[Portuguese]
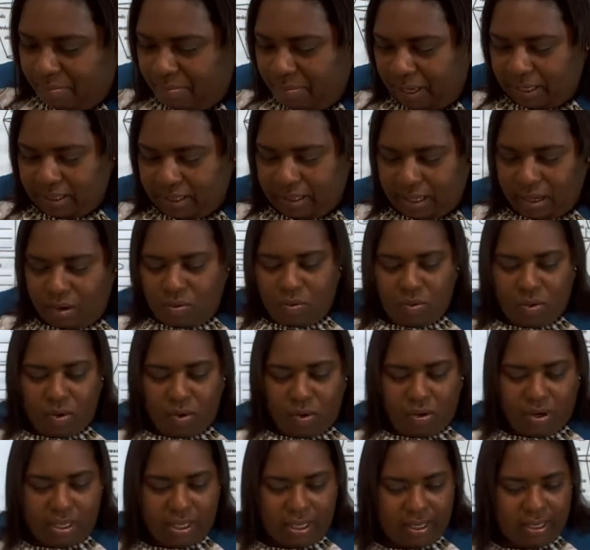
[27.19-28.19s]
Para dar um
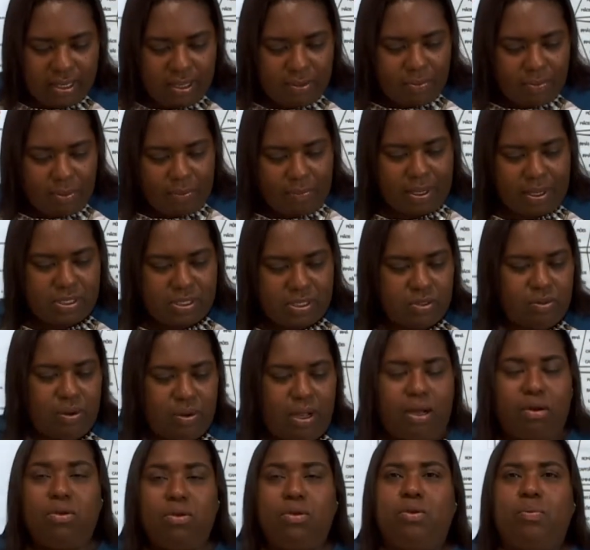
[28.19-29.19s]
oi aí pro
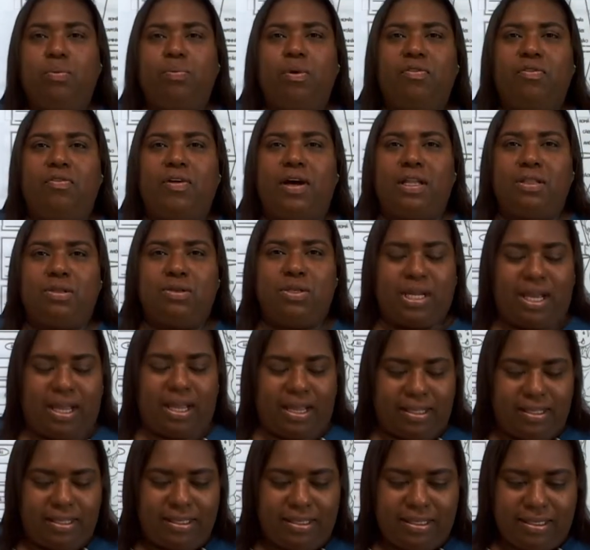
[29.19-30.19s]
pessoal do Povoado
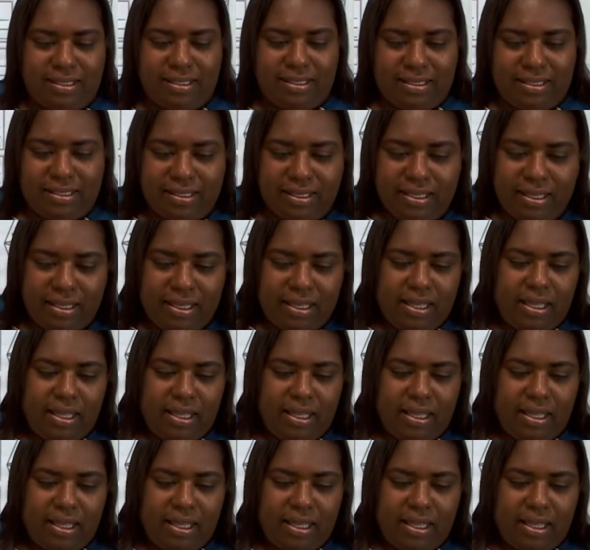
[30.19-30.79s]
Jardim,